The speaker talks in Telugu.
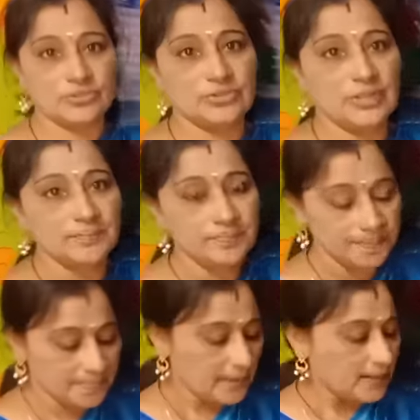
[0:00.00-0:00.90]
వస్తుంది
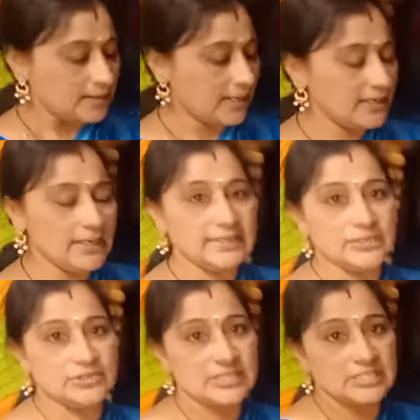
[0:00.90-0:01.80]
నైన్
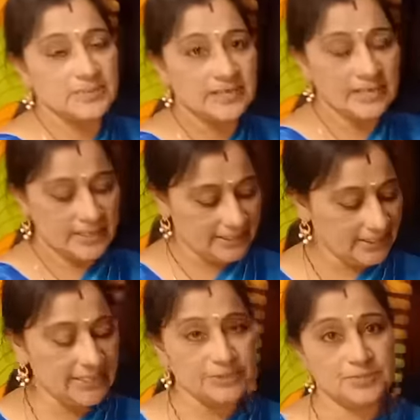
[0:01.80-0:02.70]
లీటర్ వచ్చేసి మనకి
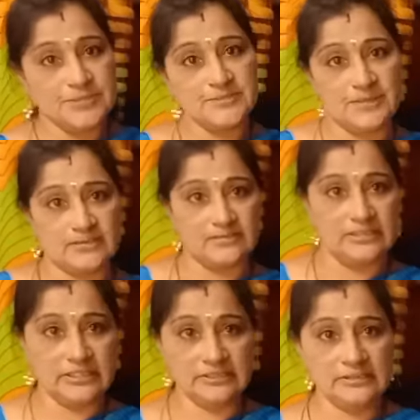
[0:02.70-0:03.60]
ఎయిటీ ఎయిట్ రూపీస్ పడుతుంది